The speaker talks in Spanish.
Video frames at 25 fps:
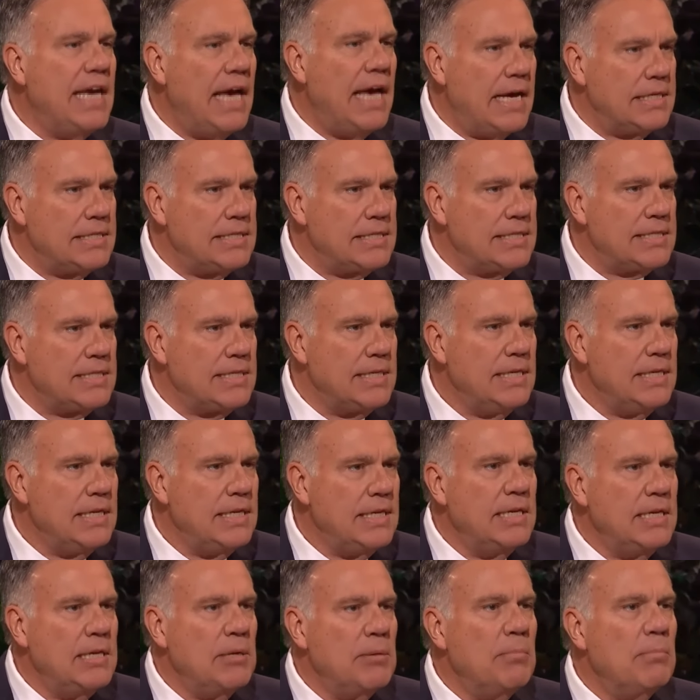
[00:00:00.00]
Sí,
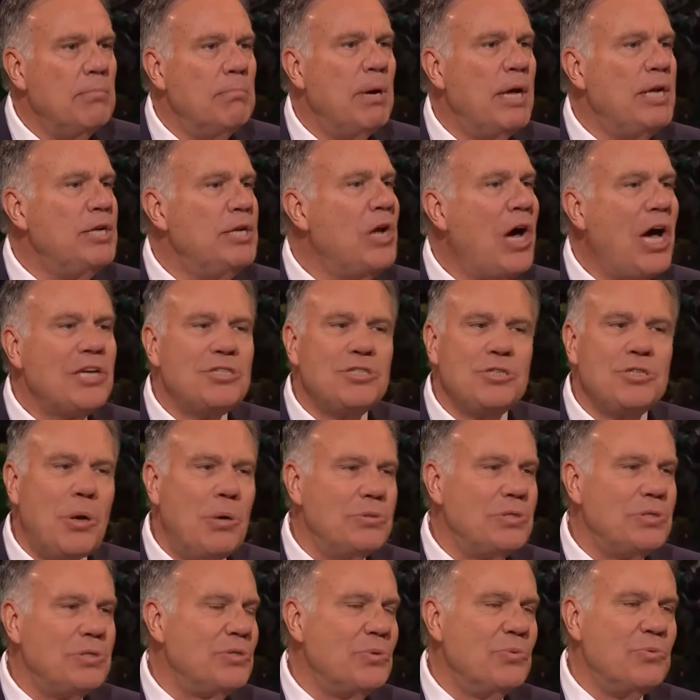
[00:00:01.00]
pero
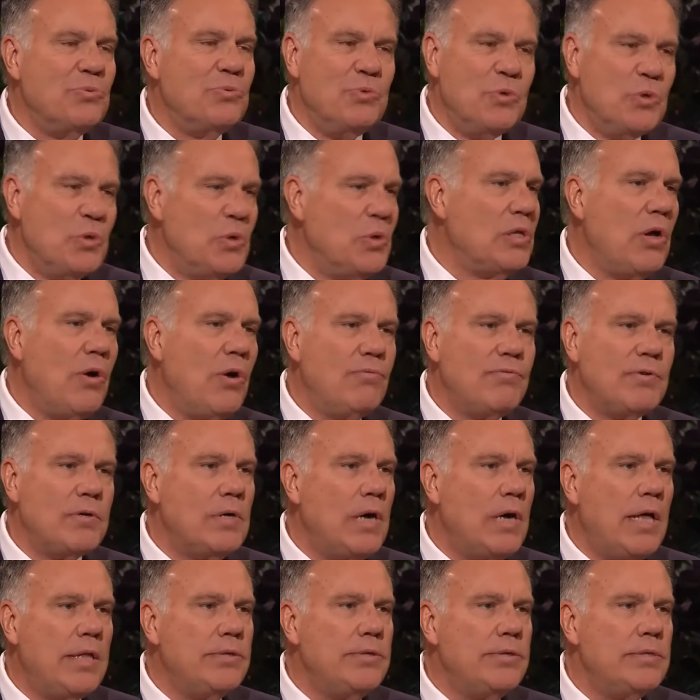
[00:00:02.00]
no escogidos para
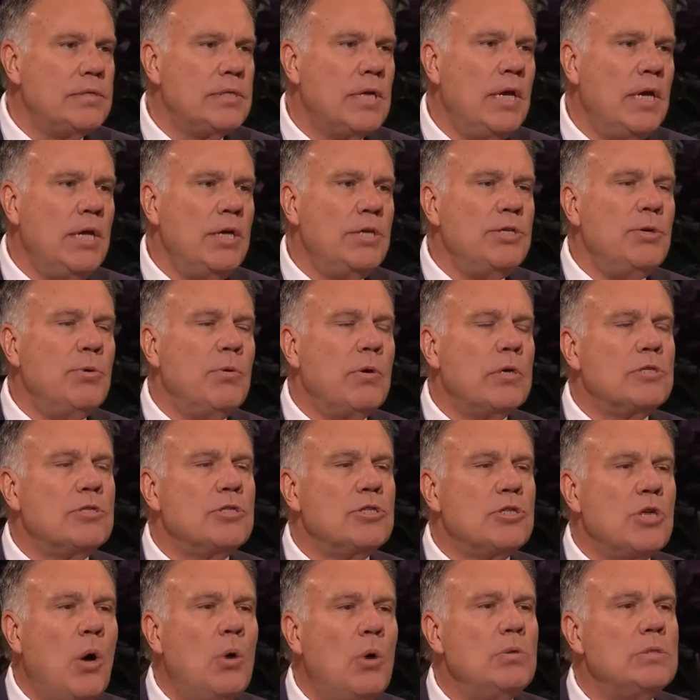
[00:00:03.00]
gobernar a los demás,
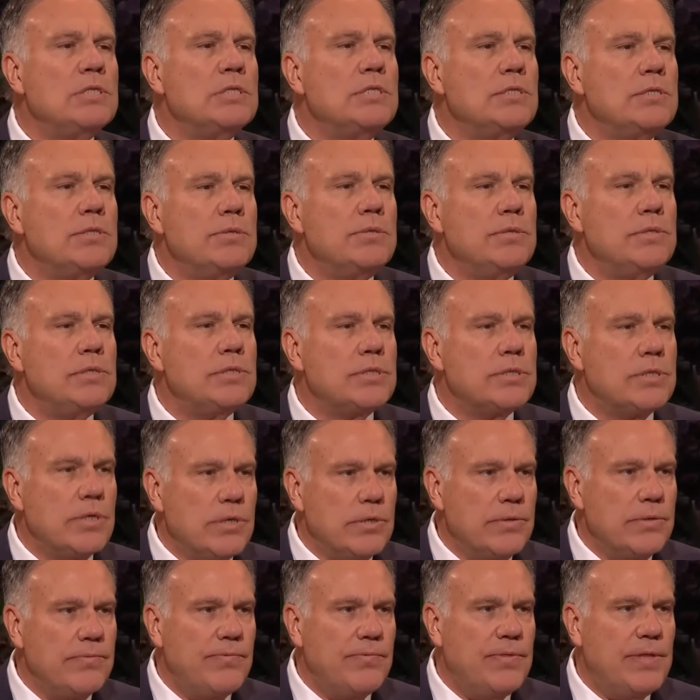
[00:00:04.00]
son
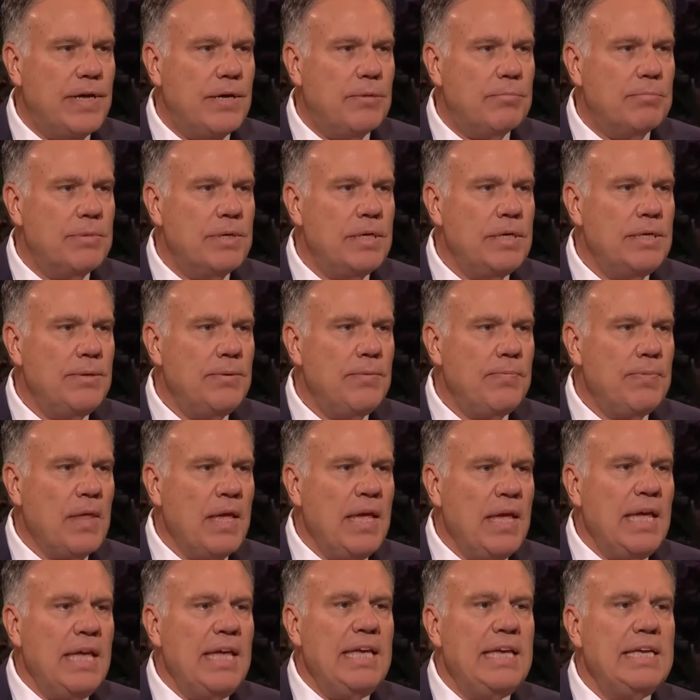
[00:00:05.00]
escogidos para prestar
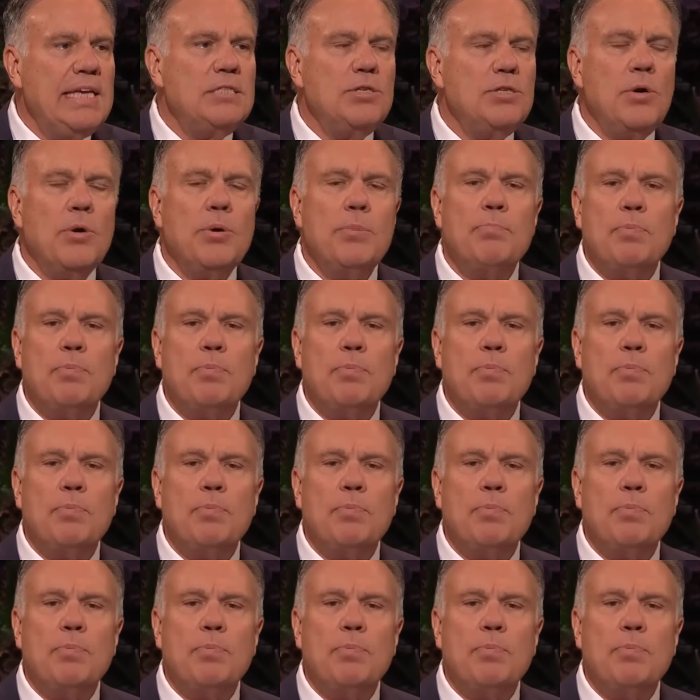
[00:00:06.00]
servicio.